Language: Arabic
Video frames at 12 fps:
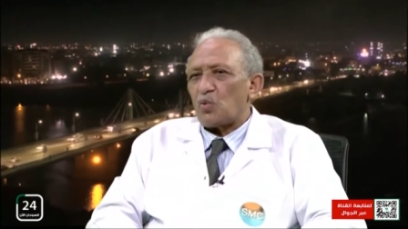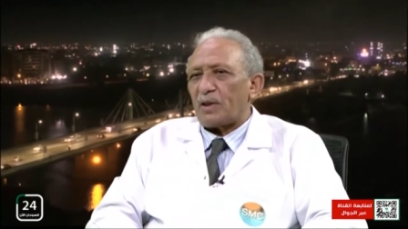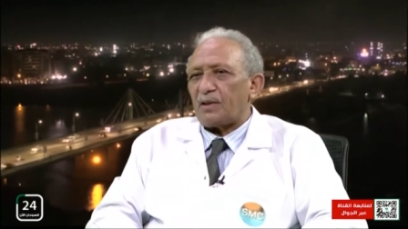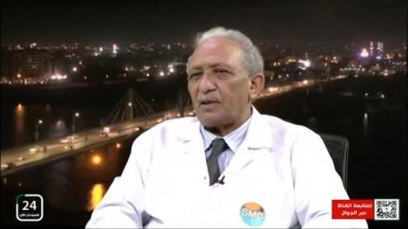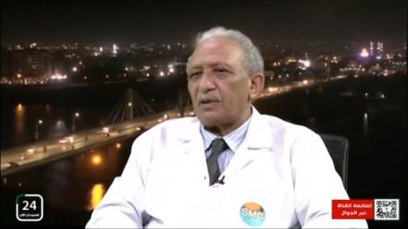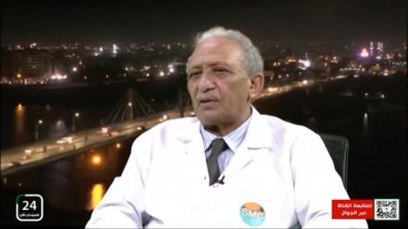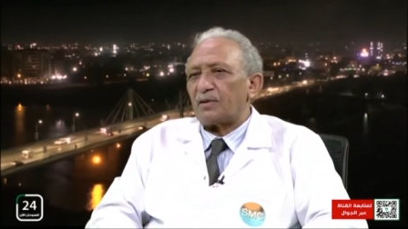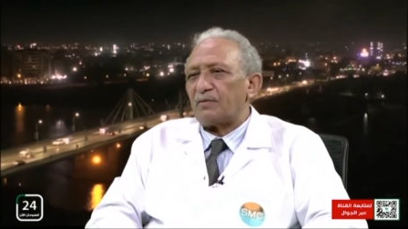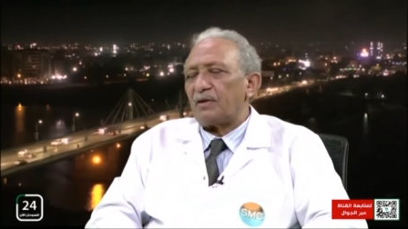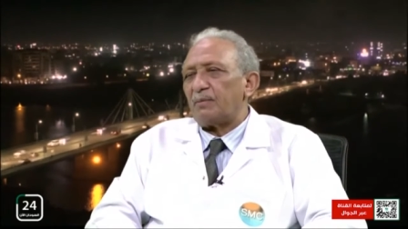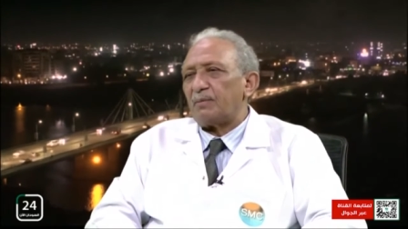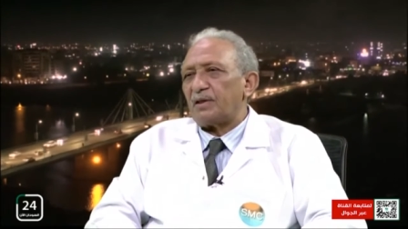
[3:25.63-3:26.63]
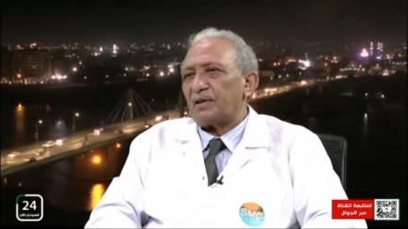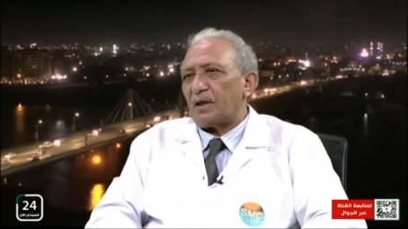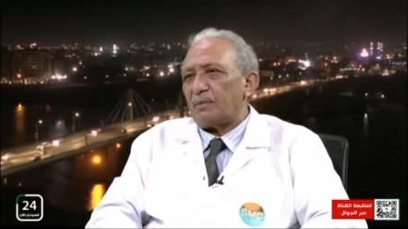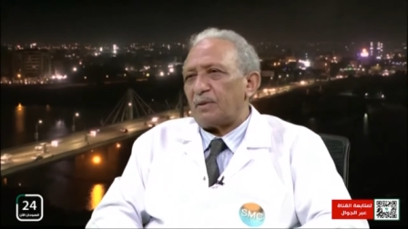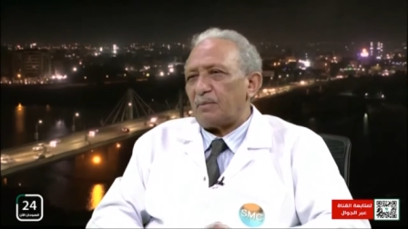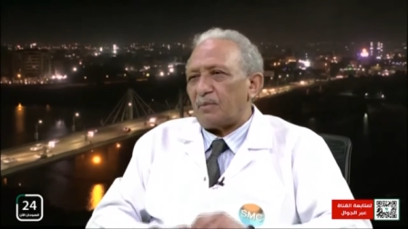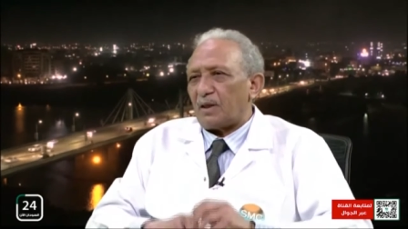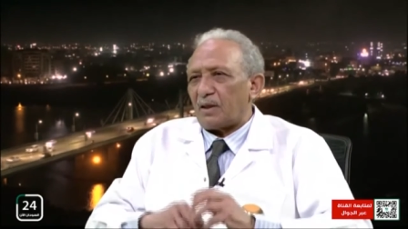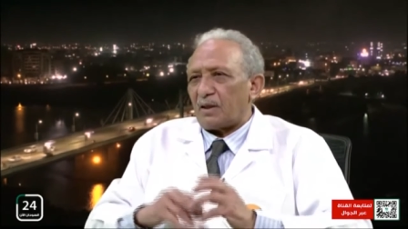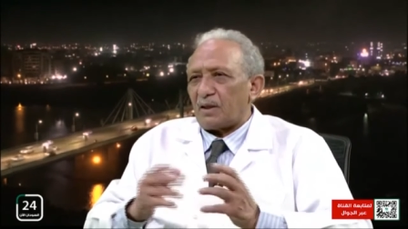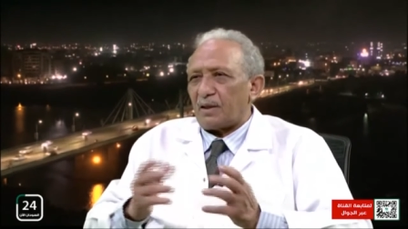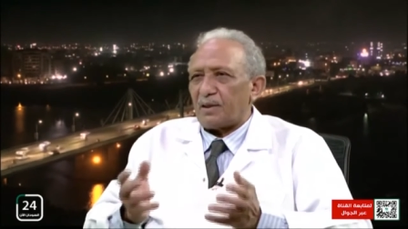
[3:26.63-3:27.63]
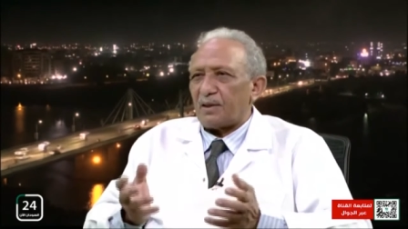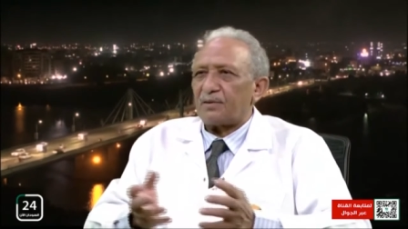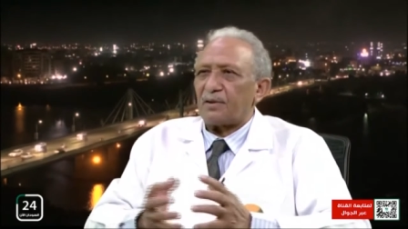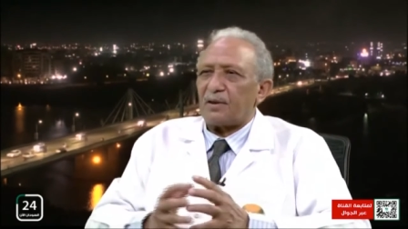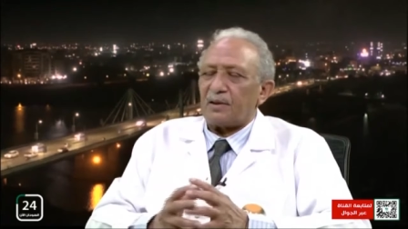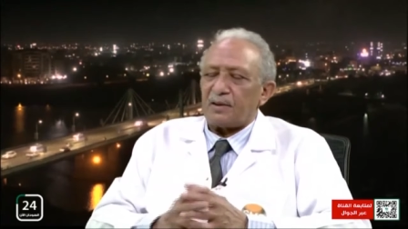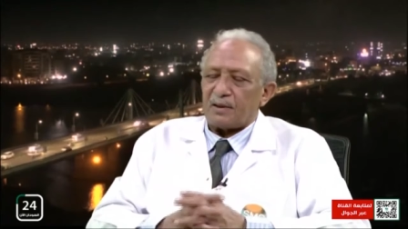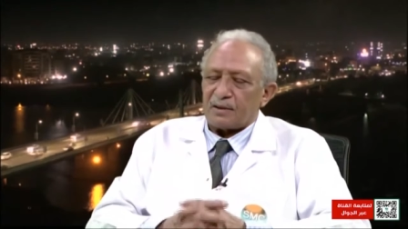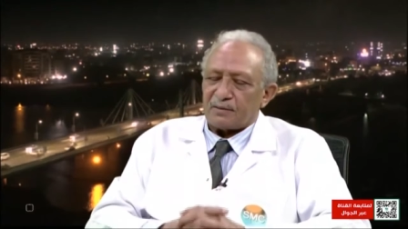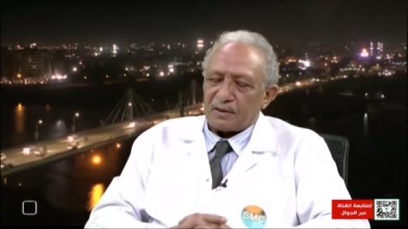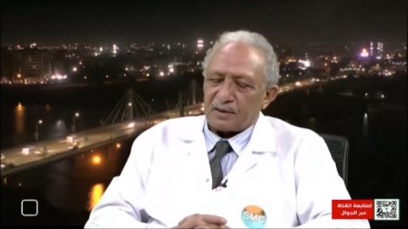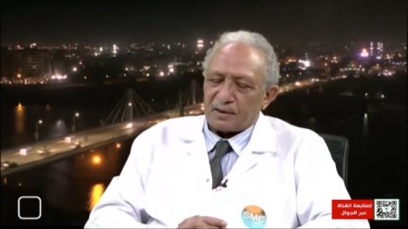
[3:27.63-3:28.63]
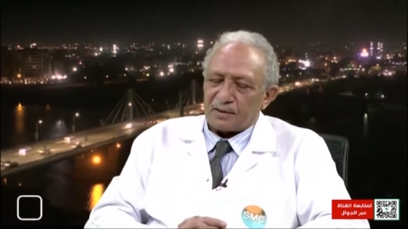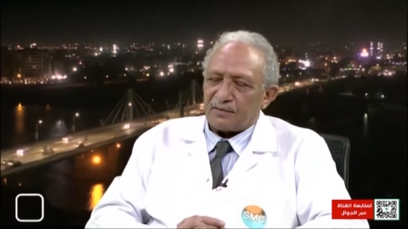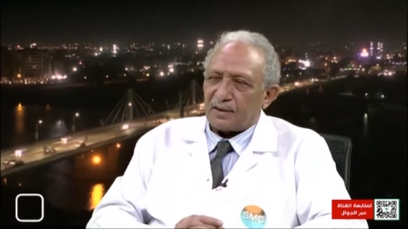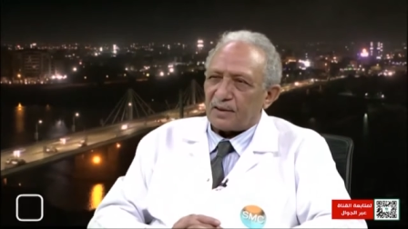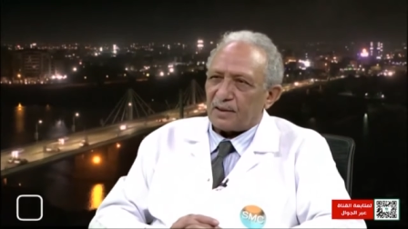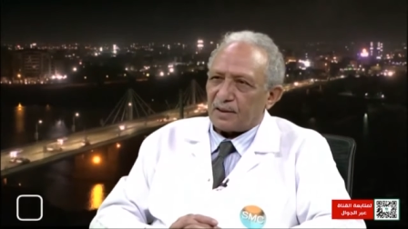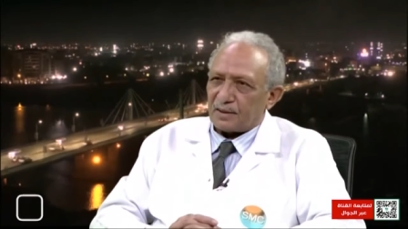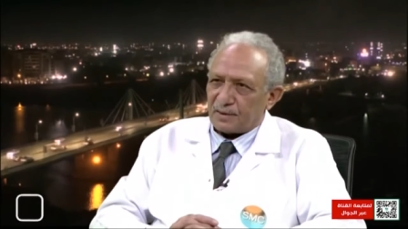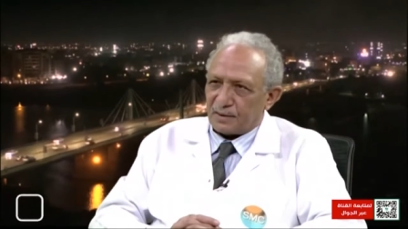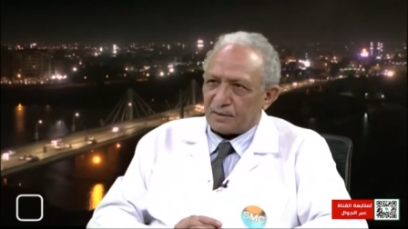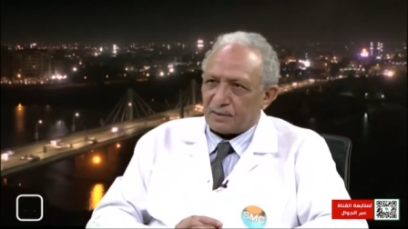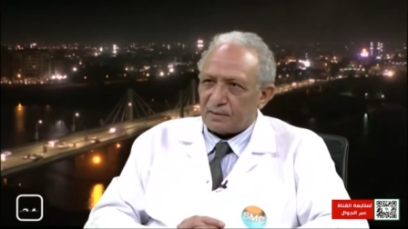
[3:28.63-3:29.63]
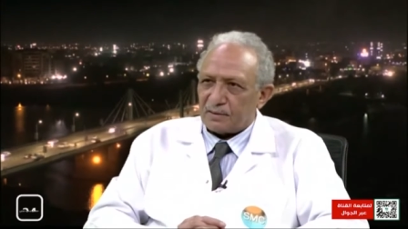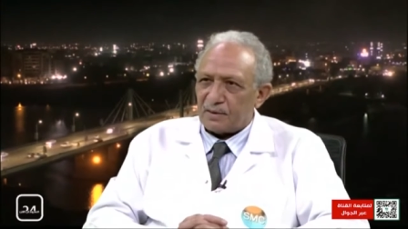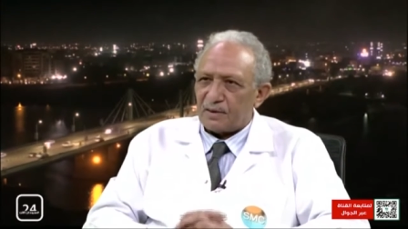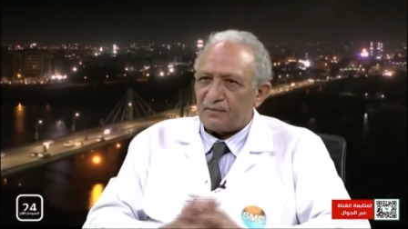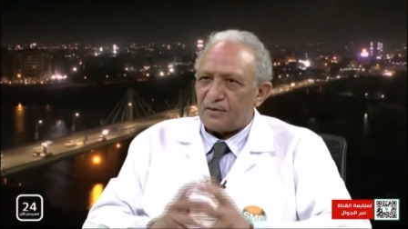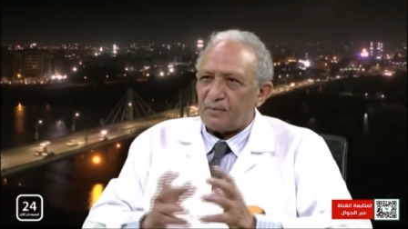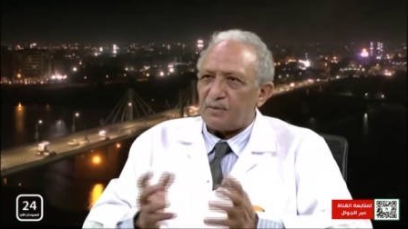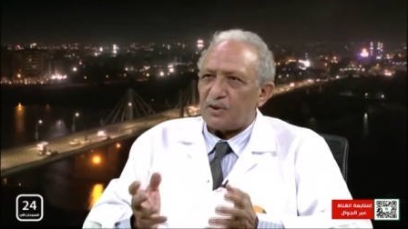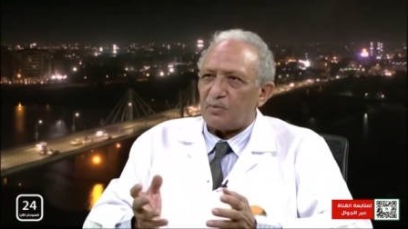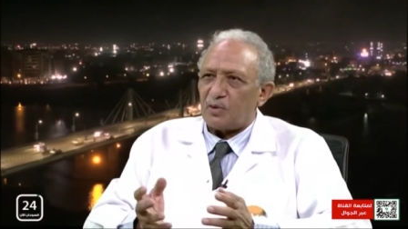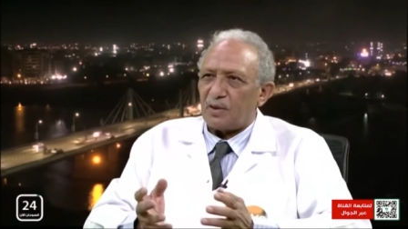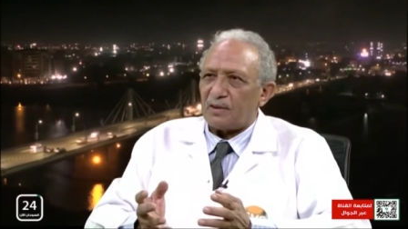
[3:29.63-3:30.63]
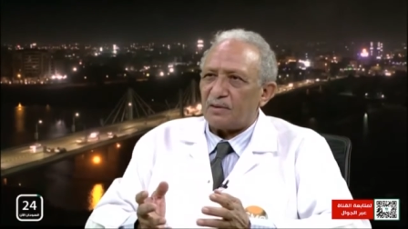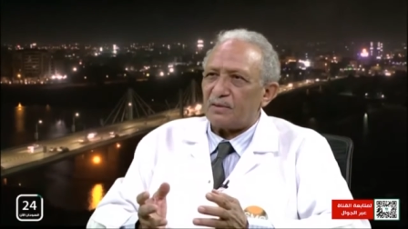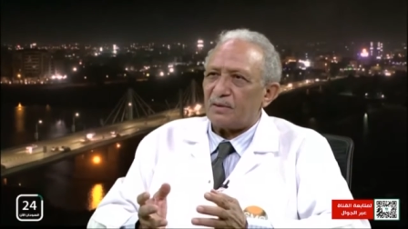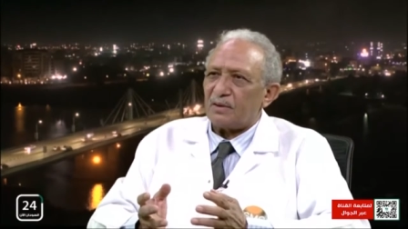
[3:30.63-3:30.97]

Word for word: وبعدين الطفل لما يتعامل مع الأطفال الآخرين في مجموعة